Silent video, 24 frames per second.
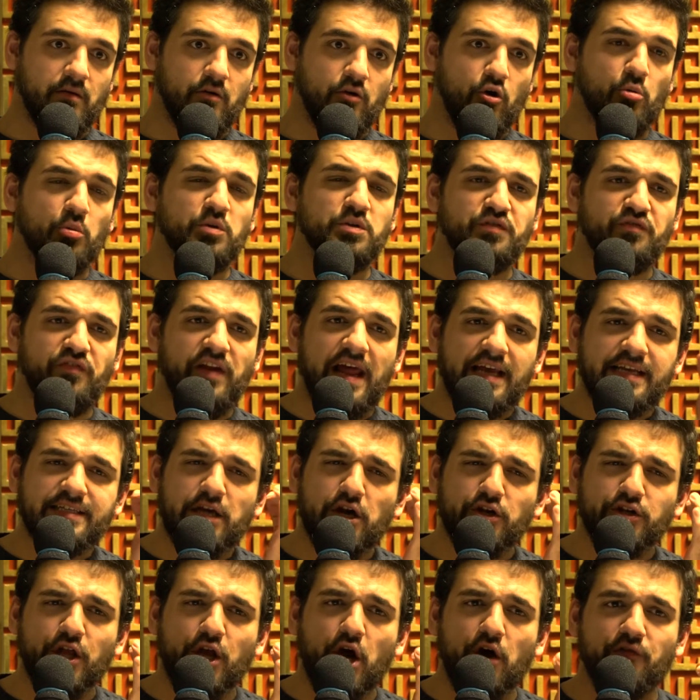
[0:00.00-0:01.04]
um uns vielleicht
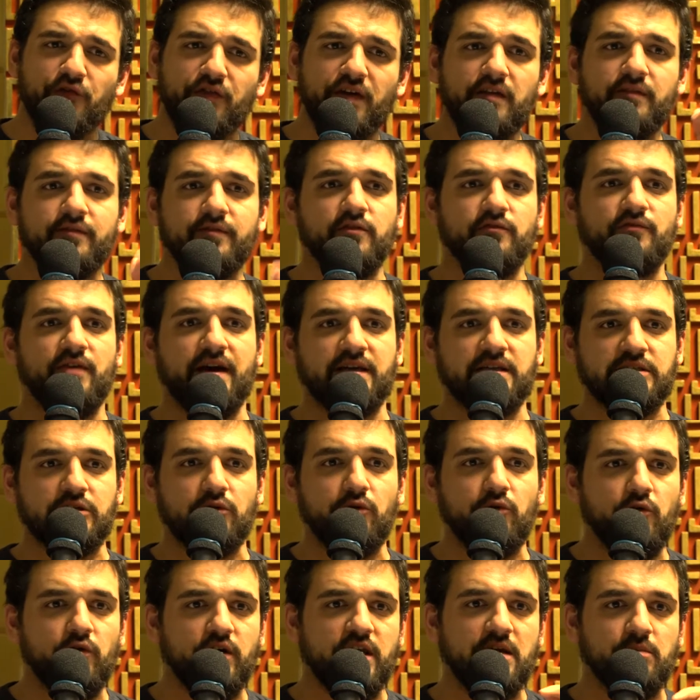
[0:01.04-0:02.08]
auch darauf hinzuweisen,
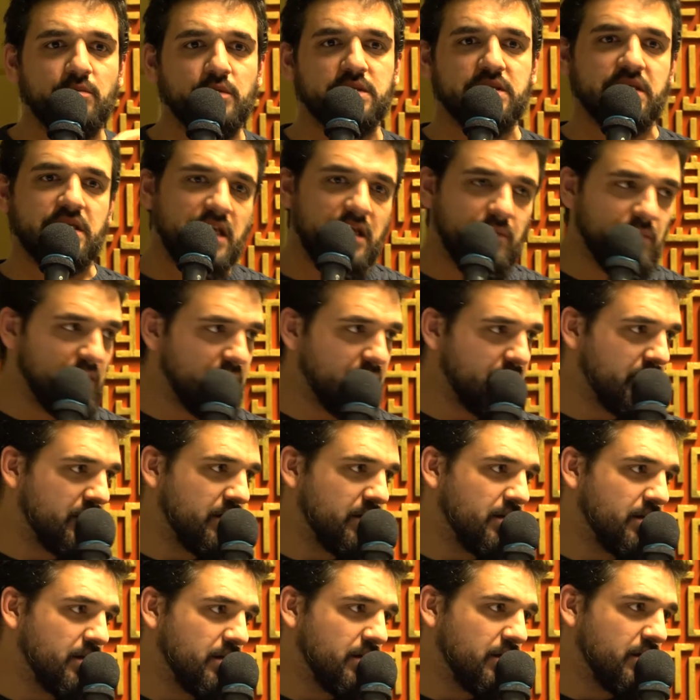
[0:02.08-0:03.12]
oh ihr Muslime,
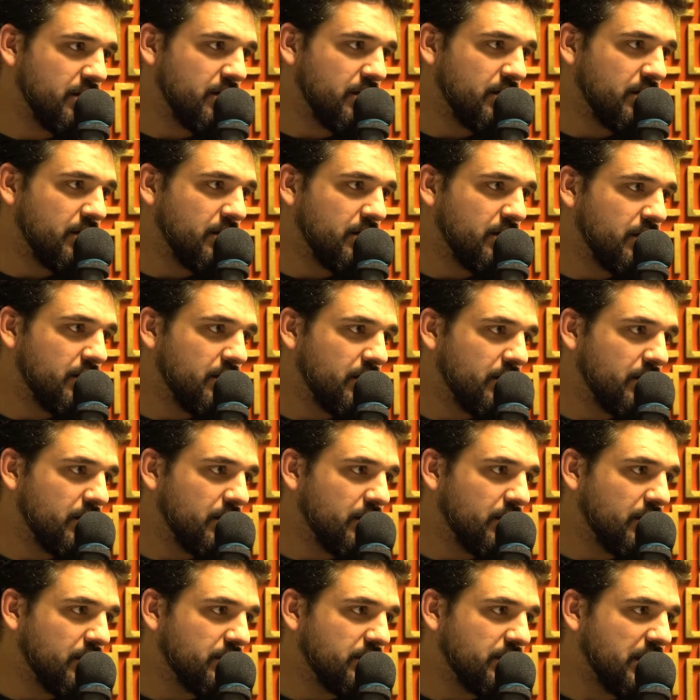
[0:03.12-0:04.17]

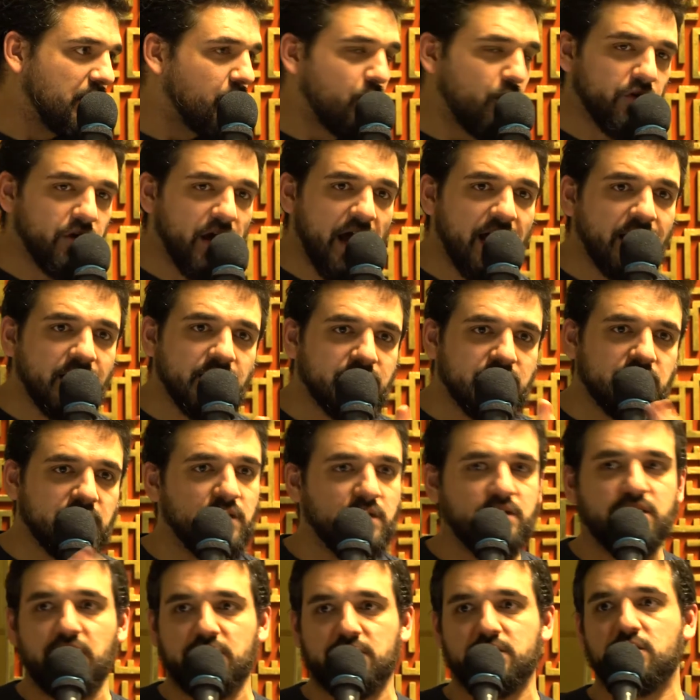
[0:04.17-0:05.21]
der Koran ist
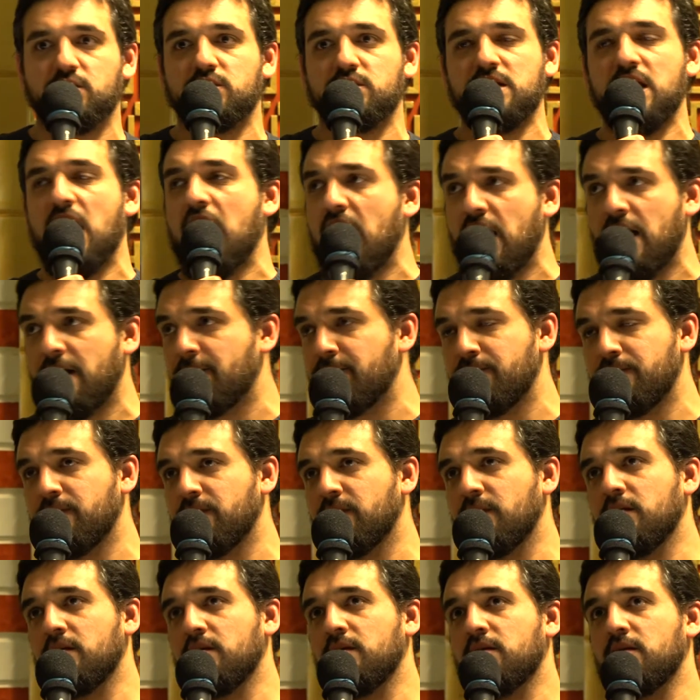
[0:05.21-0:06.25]
nicht dazu da,
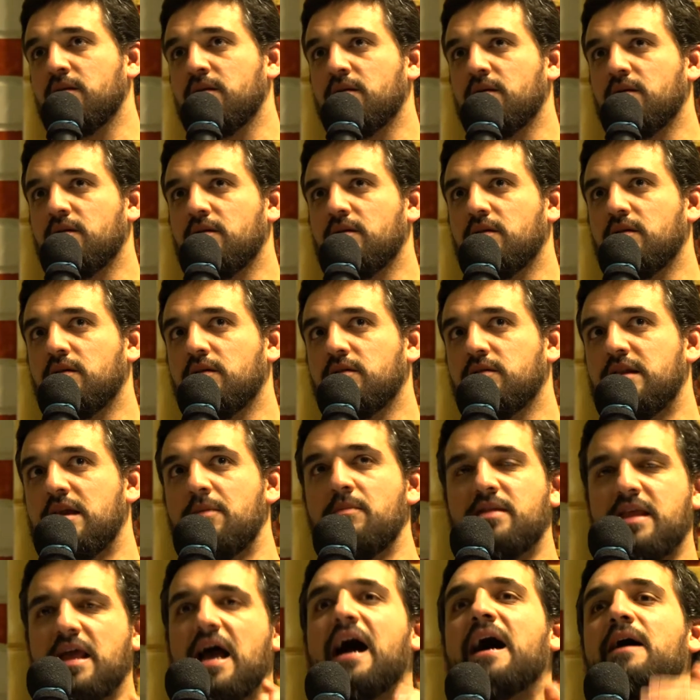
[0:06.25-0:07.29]

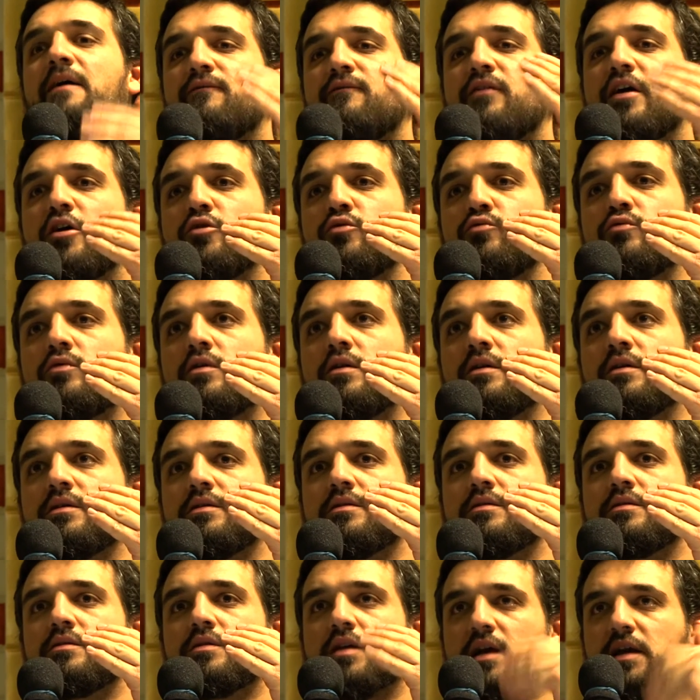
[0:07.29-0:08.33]
damit er einfach nur
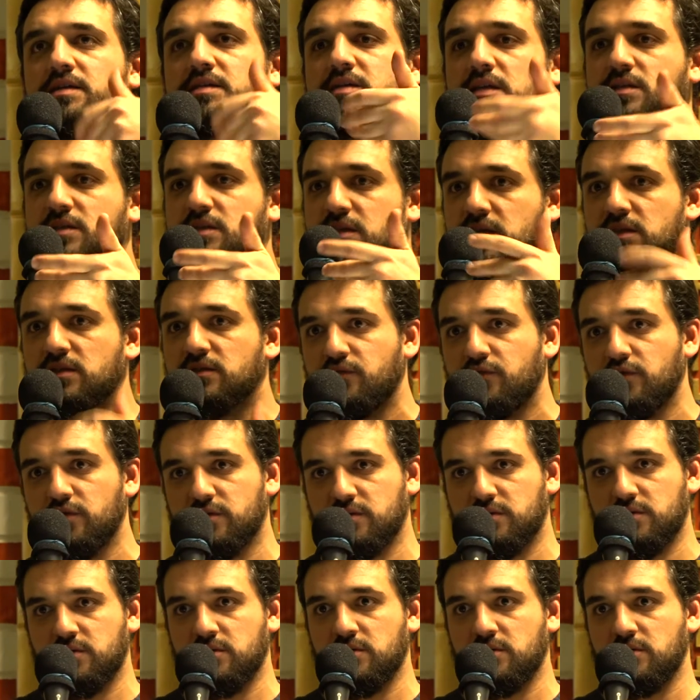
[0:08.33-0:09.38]
rezitiert
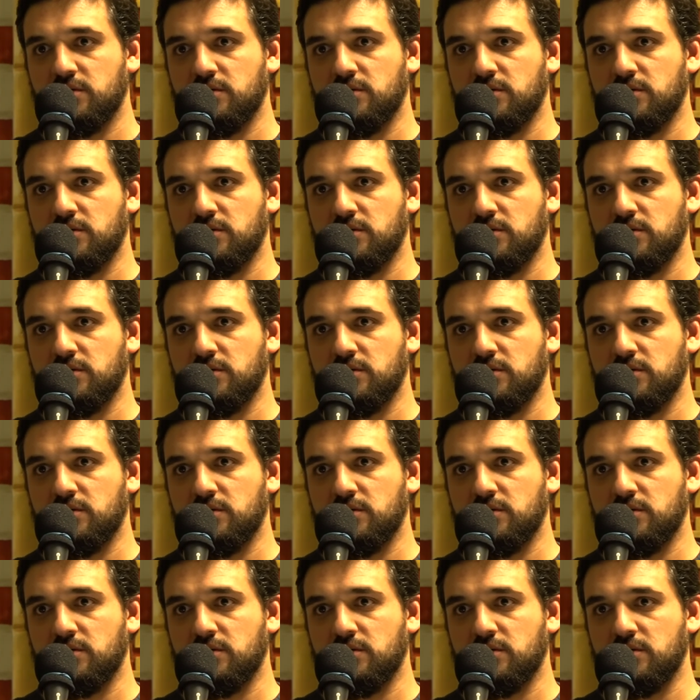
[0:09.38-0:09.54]
wird.